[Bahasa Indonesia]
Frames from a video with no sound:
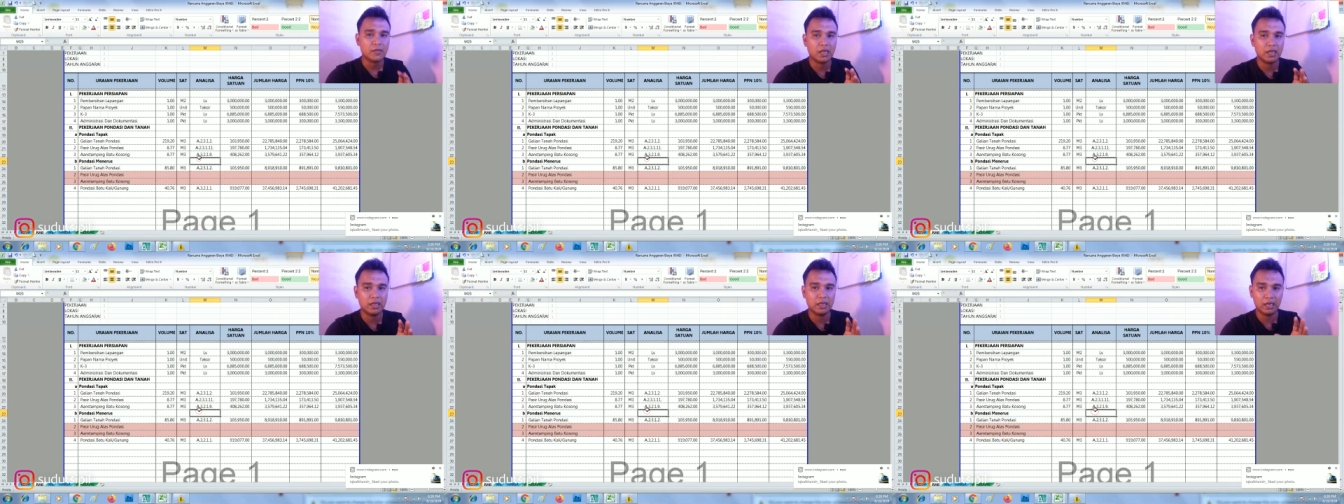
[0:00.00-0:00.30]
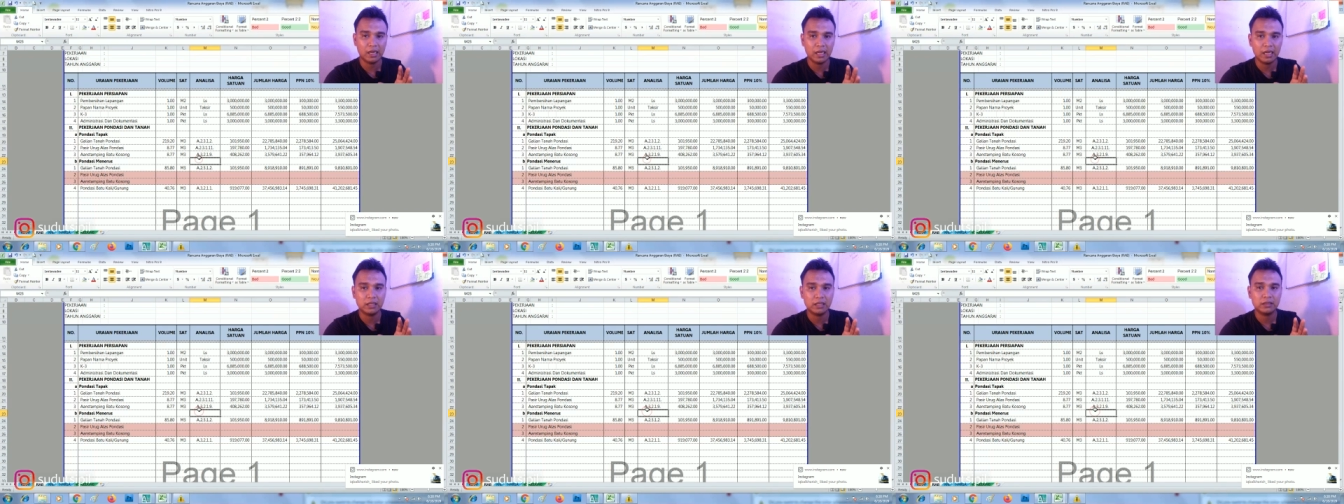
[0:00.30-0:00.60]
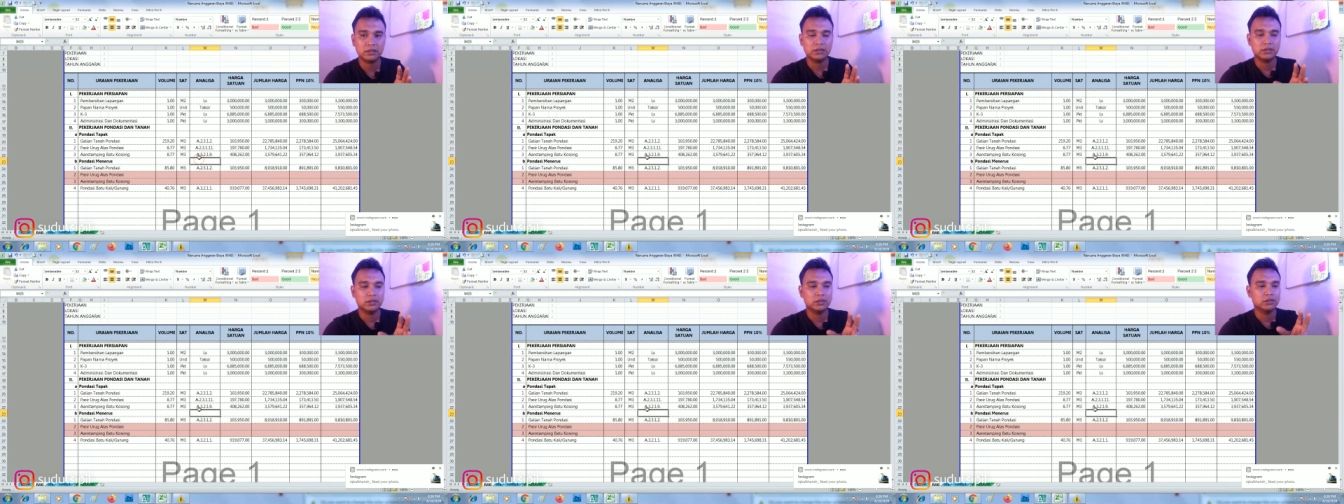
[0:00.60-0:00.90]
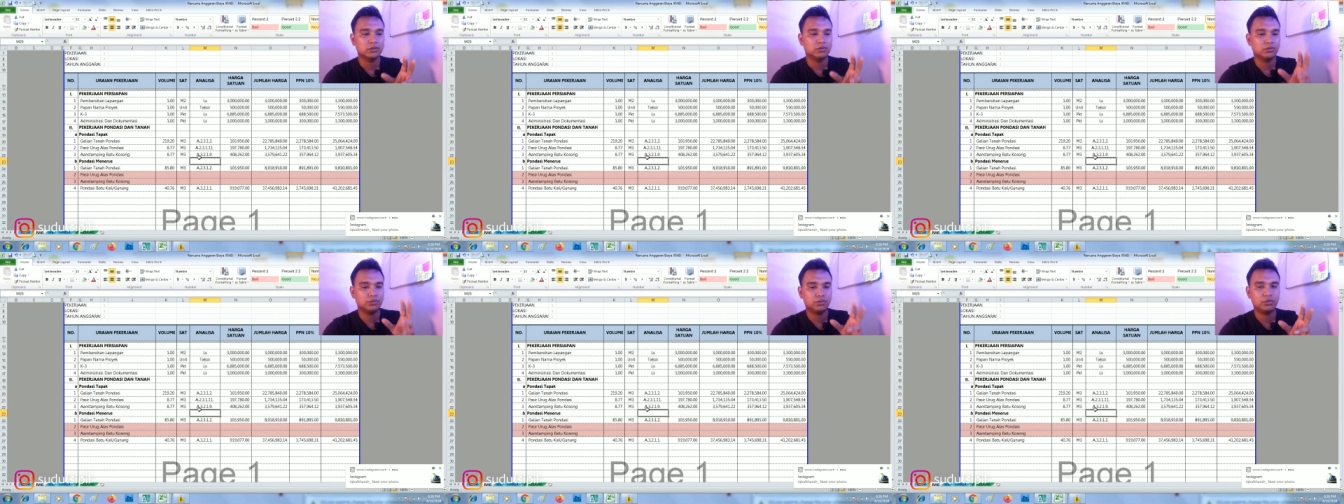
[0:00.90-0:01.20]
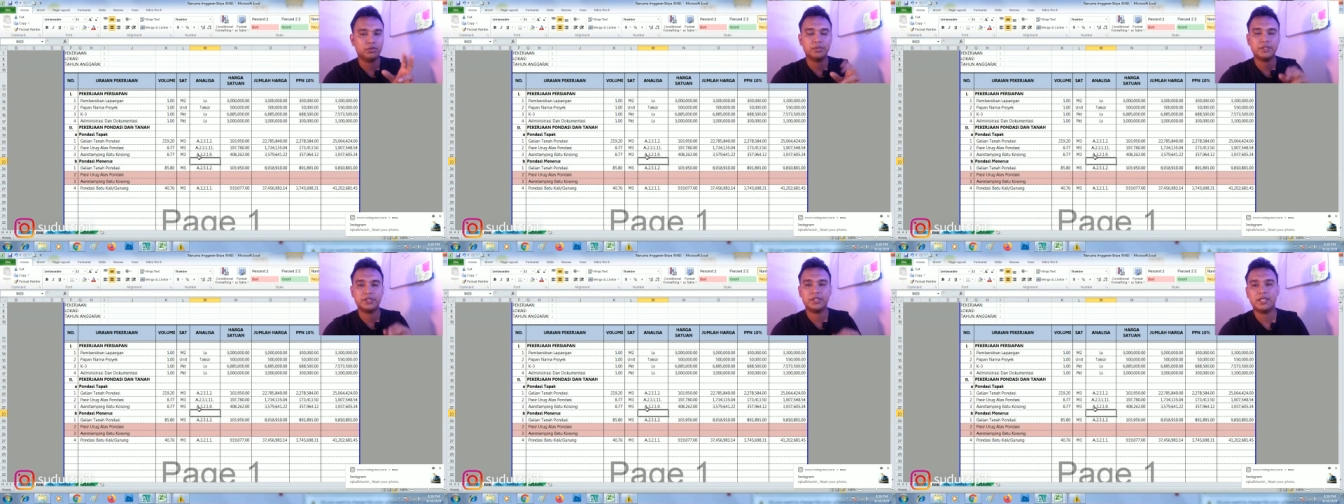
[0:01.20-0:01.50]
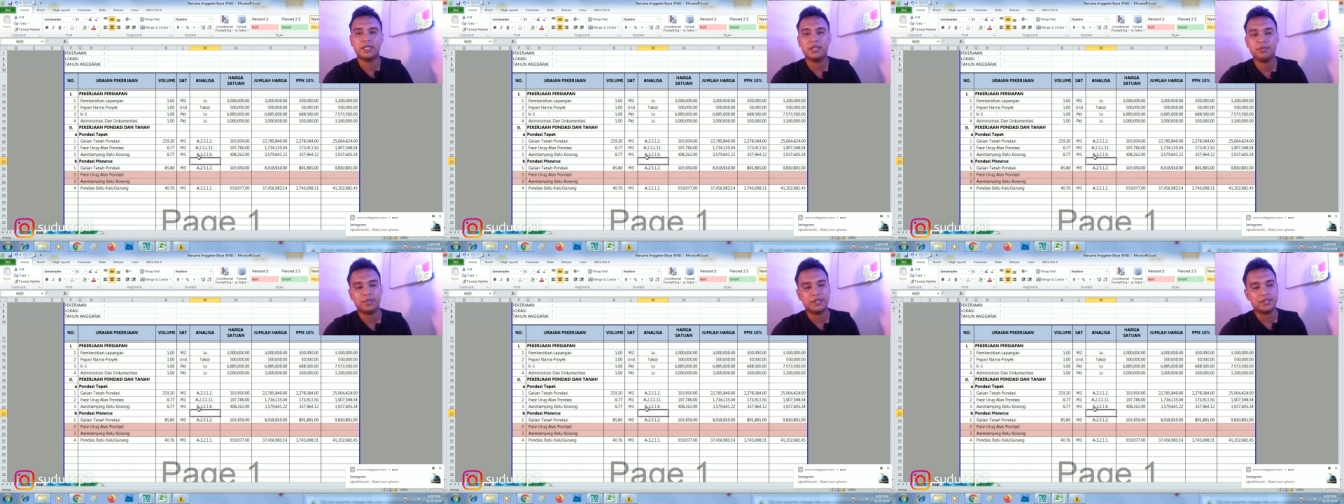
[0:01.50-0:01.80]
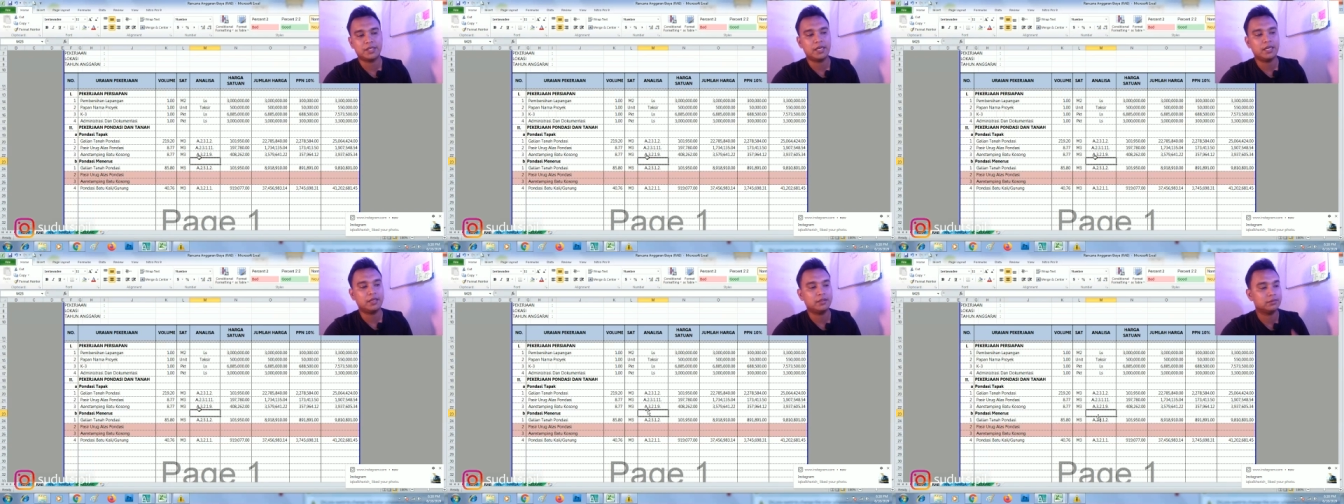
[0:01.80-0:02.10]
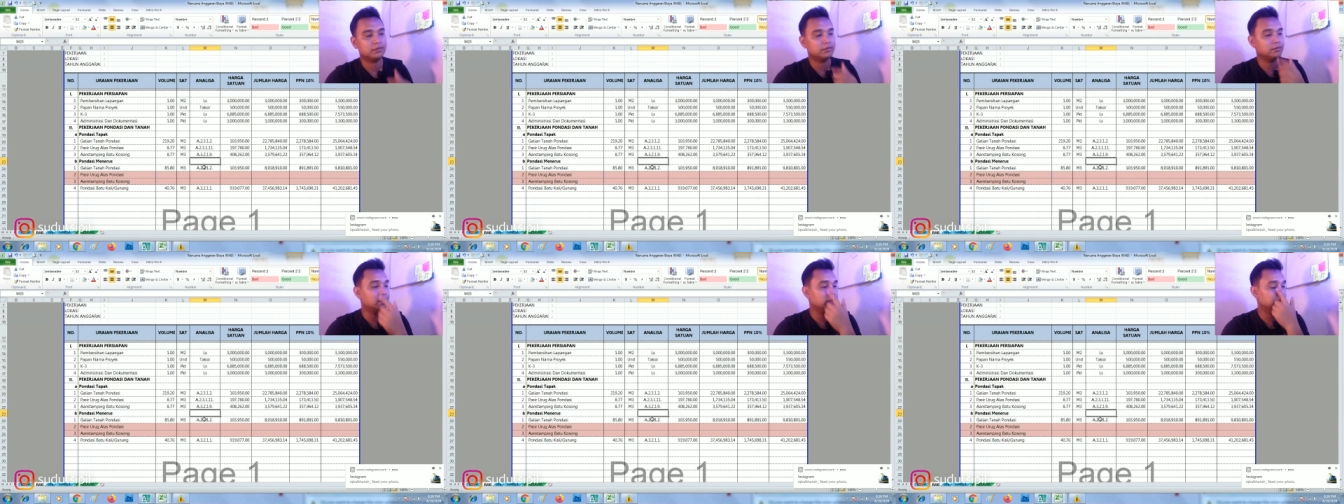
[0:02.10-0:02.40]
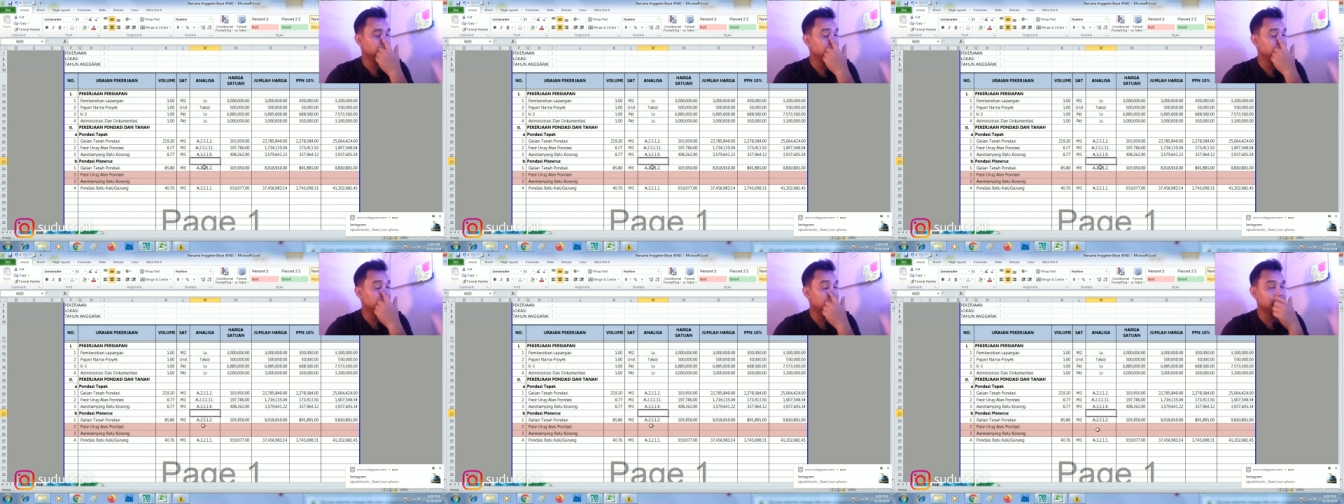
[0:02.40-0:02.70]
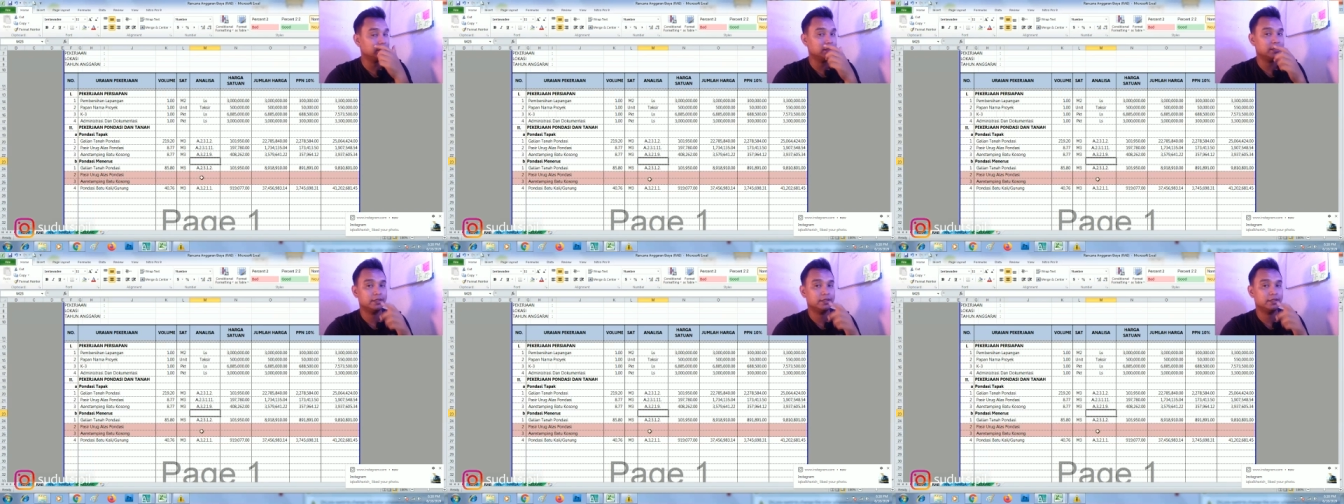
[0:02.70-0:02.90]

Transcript: adalah untuk mencari pasangan batu kali.